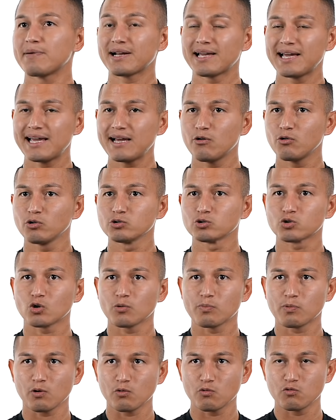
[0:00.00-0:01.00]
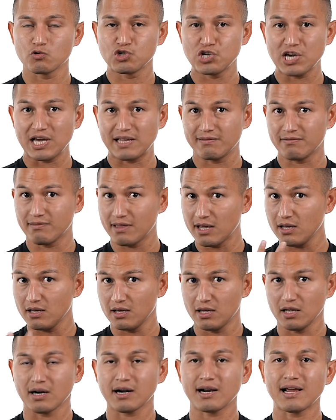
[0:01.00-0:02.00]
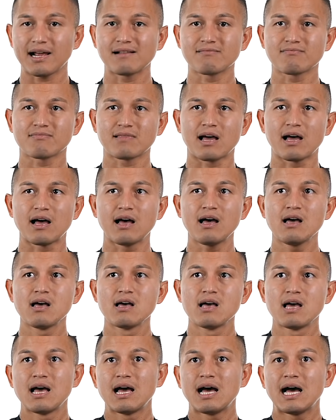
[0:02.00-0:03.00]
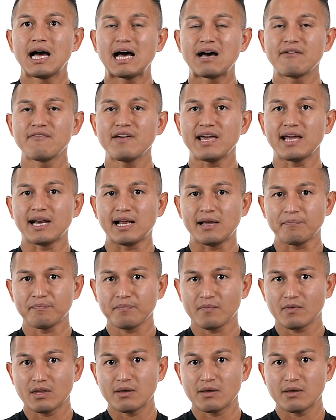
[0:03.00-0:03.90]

perché è controproducente in realtà avere